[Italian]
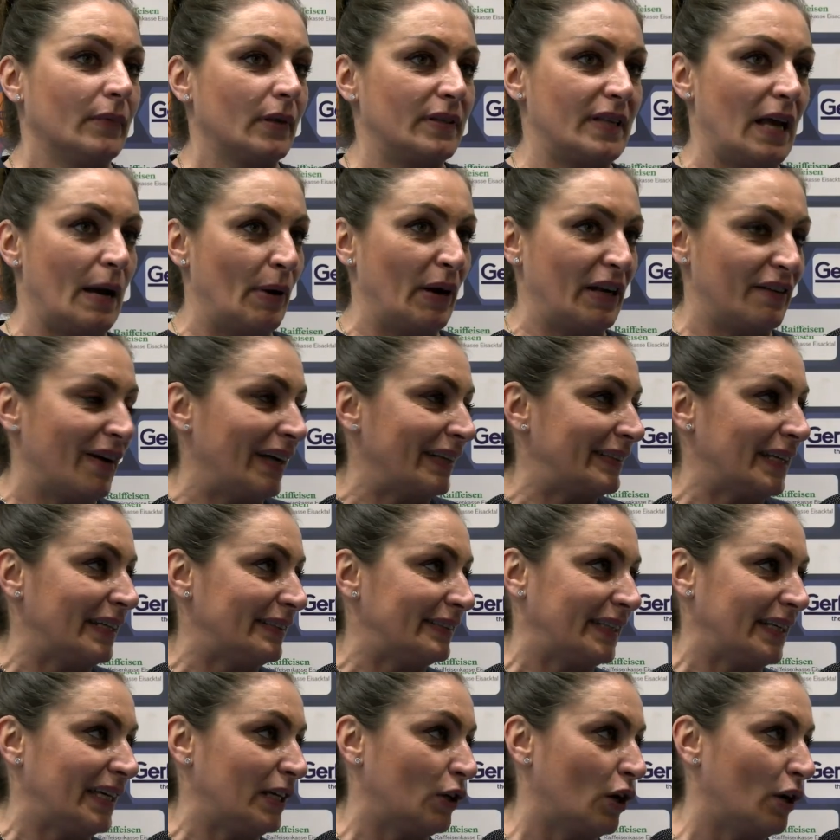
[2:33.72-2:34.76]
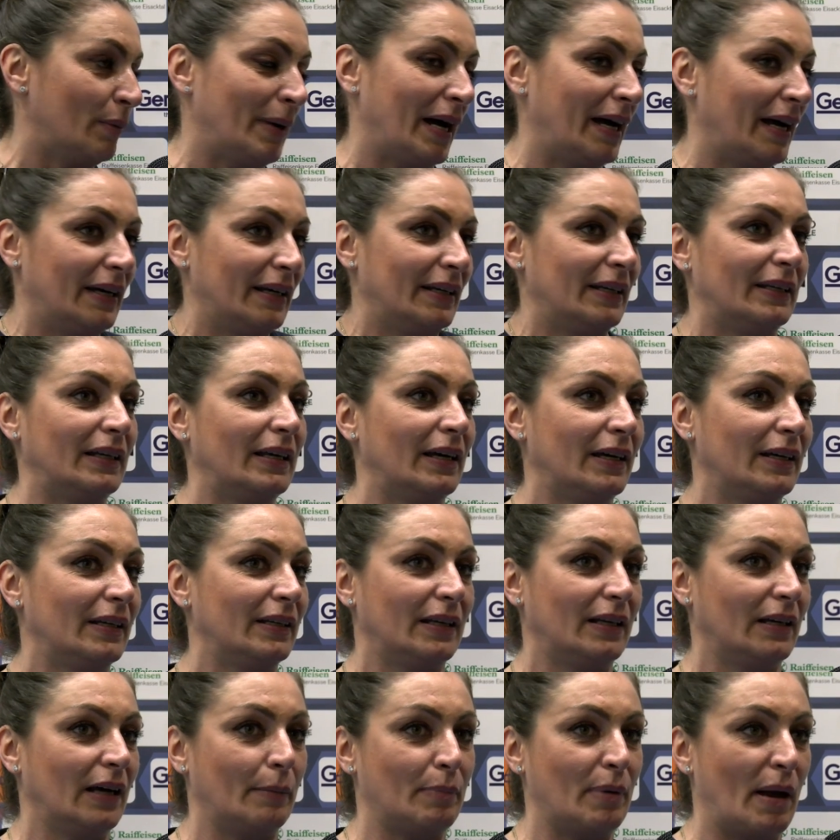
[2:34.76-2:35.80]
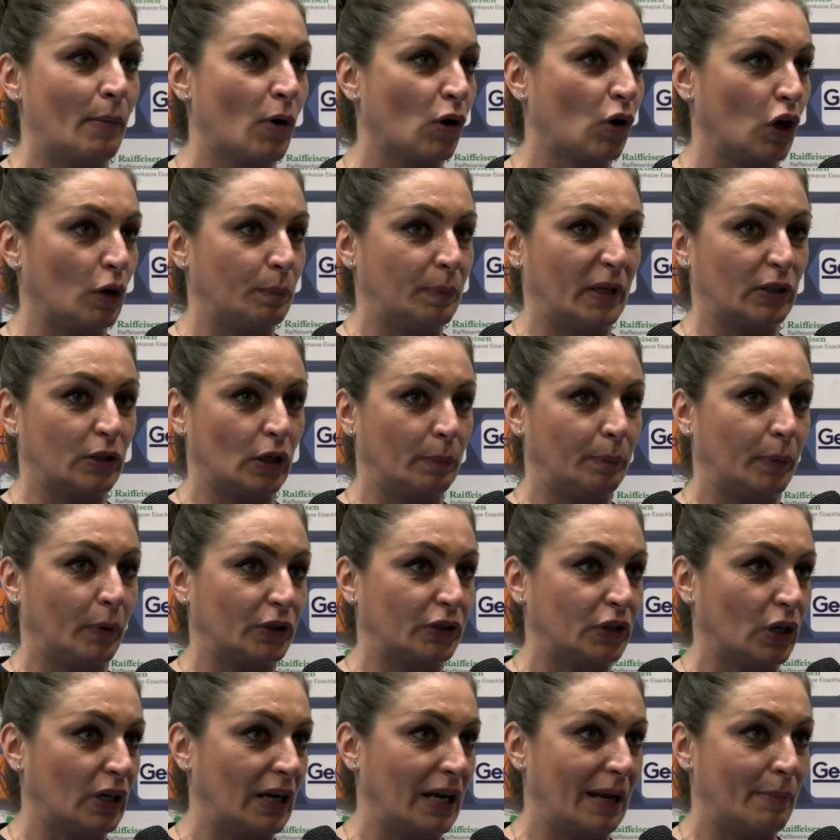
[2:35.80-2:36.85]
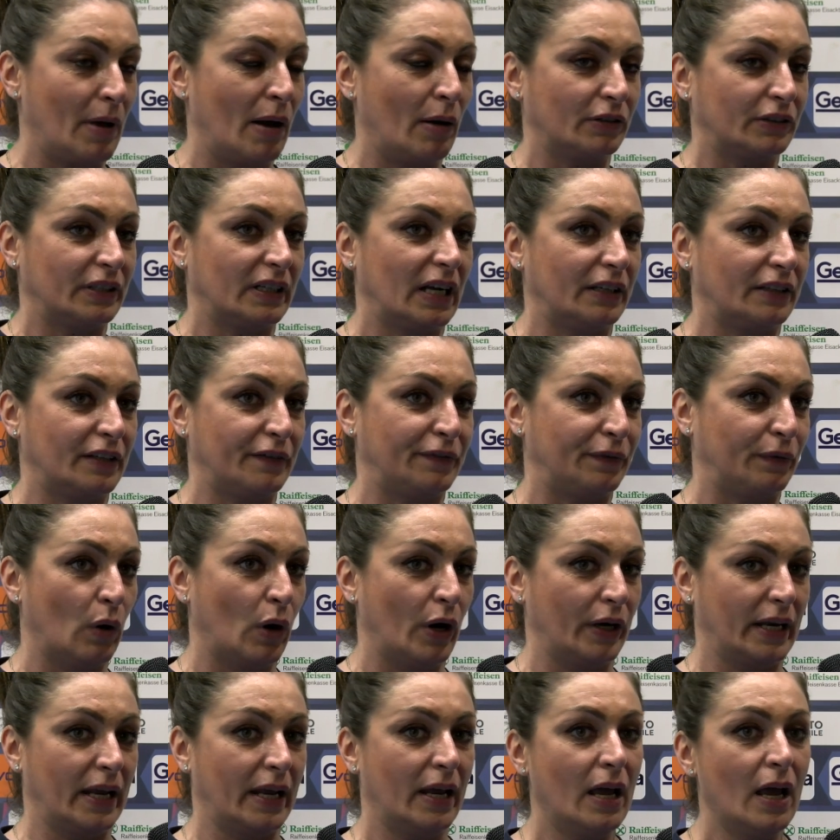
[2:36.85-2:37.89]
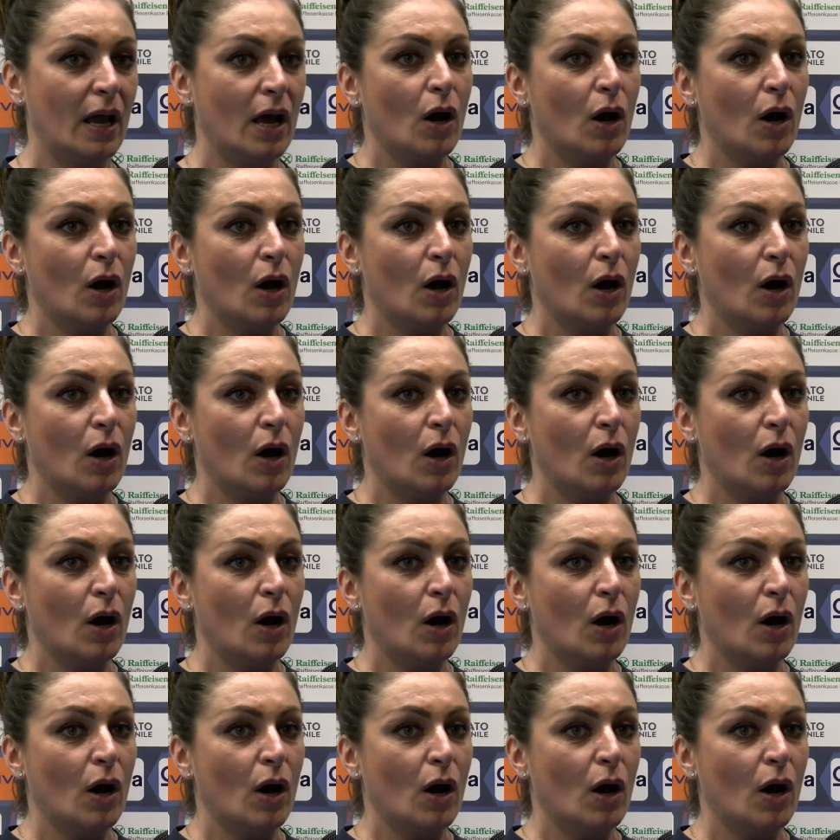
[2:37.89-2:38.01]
siamo arrivati al tiro ma eh, eh, abbiamo colpito il portiere e l'abbiamo tirati fuori,